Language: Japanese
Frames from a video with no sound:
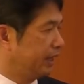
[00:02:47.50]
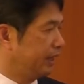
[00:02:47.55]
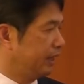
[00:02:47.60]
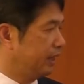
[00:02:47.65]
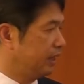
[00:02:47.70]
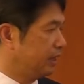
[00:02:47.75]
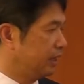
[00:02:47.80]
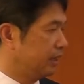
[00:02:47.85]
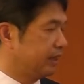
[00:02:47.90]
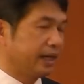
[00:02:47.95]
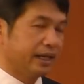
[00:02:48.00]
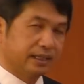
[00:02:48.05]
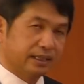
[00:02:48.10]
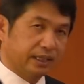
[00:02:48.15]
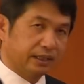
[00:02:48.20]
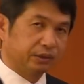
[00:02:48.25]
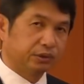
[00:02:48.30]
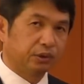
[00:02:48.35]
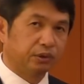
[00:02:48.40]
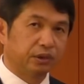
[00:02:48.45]
えー、現
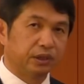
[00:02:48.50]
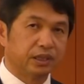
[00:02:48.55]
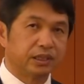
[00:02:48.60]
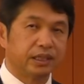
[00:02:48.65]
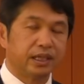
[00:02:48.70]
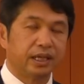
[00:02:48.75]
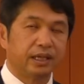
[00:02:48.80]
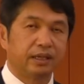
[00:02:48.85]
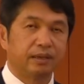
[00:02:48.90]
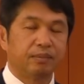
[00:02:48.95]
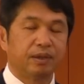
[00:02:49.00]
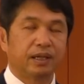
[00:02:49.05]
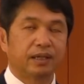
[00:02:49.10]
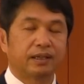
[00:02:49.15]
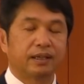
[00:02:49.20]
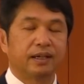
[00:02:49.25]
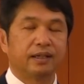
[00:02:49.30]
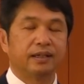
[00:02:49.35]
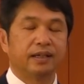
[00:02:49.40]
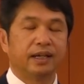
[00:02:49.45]
在のところですね茨
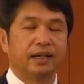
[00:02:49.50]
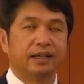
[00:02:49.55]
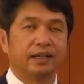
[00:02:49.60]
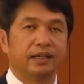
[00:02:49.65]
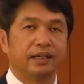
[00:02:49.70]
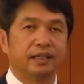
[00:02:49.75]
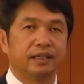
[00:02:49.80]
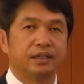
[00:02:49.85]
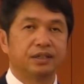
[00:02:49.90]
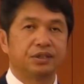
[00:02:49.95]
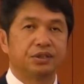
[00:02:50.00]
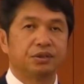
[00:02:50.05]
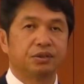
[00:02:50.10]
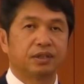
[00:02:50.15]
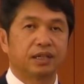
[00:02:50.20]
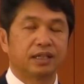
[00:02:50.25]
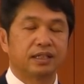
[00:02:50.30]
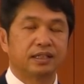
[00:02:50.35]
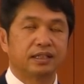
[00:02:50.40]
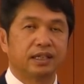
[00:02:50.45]
城県内、市中
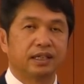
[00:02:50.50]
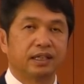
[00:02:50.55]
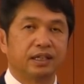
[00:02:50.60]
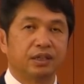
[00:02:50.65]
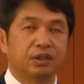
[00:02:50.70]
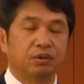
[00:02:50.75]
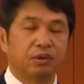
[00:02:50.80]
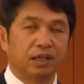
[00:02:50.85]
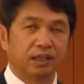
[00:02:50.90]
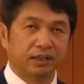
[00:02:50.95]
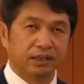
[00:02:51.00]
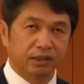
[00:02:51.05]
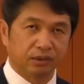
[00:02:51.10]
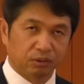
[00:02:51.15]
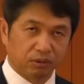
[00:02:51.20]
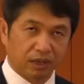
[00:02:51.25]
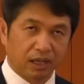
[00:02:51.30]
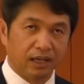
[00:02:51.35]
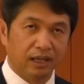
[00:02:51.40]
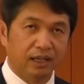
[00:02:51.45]
感染が広がっている
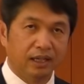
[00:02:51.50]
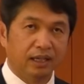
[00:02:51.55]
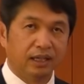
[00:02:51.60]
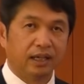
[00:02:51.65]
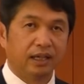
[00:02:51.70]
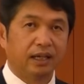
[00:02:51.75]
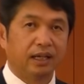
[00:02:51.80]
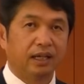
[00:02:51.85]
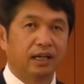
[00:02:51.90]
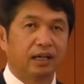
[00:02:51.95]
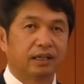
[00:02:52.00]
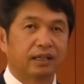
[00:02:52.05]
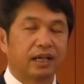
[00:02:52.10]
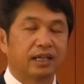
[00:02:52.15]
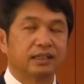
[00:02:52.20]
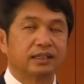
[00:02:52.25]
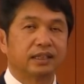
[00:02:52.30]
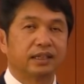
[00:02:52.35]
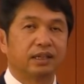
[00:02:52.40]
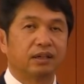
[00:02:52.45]
とかあ
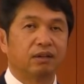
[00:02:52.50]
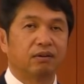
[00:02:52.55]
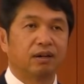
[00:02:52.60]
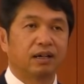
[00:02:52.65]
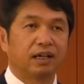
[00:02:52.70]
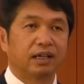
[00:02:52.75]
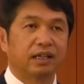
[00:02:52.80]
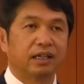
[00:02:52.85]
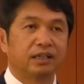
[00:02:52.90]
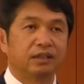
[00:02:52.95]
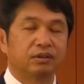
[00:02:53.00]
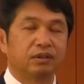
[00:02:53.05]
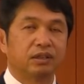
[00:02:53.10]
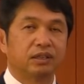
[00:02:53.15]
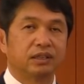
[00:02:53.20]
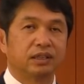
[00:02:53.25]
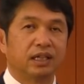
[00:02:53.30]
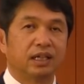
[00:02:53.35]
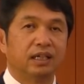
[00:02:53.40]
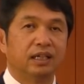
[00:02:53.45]
感染経路がわからない人た
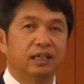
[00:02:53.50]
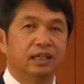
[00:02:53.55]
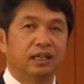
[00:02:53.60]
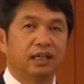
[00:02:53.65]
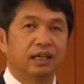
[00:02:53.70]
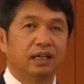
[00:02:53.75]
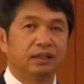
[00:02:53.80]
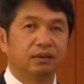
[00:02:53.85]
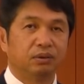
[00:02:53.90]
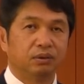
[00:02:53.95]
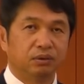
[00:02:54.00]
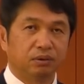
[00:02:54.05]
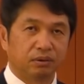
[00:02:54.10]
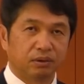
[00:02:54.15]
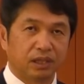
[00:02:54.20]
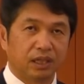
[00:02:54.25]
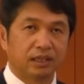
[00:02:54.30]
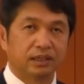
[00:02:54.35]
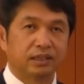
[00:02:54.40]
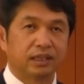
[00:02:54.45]
ちがあどんど
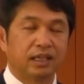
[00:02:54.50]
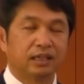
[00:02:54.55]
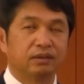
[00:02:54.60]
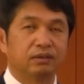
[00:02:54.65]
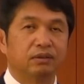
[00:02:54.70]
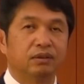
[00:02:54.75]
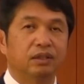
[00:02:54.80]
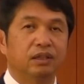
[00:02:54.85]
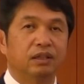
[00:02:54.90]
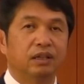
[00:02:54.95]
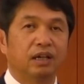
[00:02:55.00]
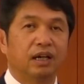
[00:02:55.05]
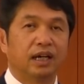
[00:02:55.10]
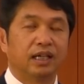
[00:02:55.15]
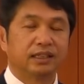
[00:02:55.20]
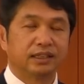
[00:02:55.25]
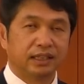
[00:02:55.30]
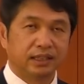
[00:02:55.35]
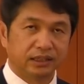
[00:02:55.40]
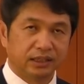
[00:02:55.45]
ん感染あの
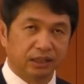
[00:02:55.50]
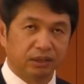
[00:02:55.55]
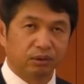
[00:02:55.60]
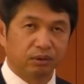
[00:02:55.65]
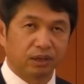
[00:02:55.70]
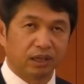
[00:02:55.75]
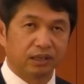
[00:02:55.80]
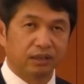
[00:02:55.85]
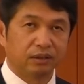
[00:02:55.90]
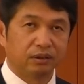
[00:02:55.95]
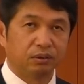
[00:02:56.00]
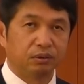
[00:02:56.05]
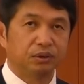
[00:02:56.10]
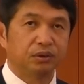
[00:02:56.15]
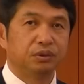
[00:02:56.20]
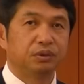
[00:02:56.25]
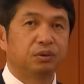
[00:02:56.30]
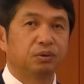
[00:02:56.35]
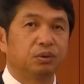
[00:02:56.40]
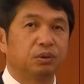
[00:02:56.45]
発生しているとかと
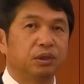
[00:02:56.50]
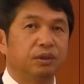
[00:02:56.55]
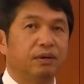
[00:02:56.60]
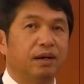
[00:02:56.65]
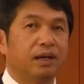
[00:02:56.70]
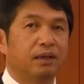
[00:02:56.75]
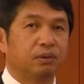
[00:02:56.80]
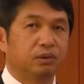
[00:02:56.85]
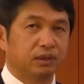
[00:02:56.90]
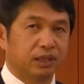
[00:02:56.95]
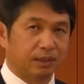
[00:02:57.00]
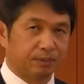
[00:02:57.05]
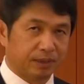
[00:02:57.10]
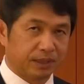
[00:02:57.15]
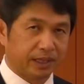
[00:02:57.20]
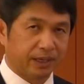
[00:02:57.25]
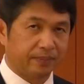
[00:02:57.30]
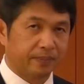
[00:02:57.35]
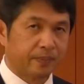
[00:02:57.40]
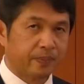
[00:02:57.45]
いうことではございま
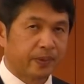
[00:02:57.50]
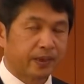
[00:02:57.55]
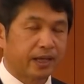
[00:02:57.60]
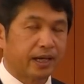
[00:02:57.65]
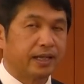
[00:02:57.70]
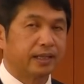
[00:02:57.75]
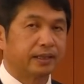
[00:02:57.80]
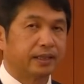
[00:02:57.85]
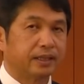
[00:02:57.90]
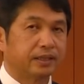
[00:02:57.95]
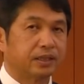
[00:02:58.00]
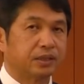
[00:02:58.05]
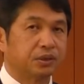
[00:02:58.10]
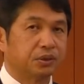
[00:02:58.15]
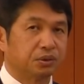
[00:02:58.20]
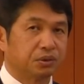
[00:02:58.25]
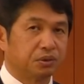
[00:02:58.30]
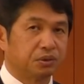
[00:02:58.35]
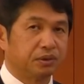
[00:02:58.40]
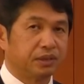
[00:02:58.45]
せん安定した
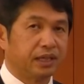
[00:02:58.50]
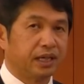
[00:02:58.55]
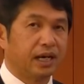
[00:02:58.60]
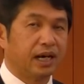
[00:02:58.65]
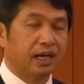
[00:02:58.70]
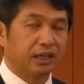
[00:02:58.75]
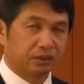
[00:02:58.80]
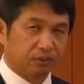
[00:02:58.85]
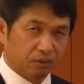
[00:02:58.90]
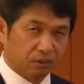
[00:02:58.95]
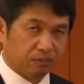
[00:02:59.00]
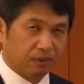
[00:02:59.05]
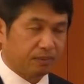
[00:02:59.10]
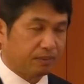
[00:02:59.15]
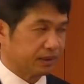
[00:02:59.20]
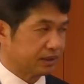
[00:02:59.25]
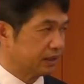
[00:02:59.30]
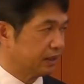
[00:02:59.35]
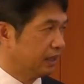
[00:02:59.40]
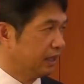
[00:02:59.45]
状況にあると思い
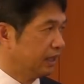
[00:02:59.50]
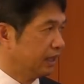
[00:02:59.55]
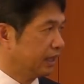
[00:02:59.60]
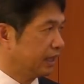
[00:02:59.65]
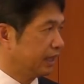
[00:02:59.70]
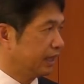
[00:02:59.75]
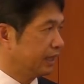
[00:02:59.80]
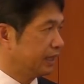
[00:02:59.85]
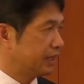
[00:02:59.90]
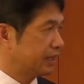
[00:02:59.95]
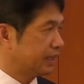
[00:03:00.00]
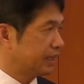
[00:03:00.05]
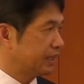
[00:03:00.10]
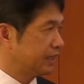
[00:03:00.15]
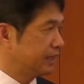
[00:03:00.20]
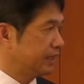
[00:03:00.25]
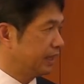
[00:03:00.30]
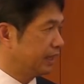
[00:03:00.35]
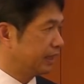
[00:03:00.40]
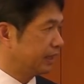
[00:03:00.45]
ます、えー、しか
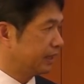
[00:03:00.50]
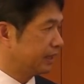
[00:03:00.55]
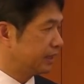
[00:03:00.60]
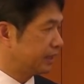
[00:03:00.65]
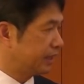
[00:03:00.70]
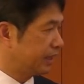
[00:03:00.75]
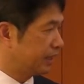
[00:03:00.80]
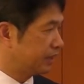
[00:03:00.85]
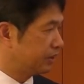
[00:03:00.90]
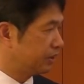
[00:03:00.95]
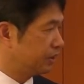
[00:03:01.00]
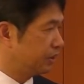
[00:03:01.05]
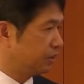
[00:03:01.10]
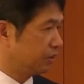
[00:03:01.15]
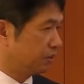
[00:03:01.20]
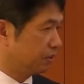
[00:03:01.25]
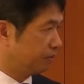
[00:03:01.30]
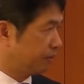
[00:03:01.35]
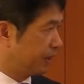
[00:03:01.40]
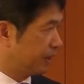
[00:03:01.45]
しながらですね次の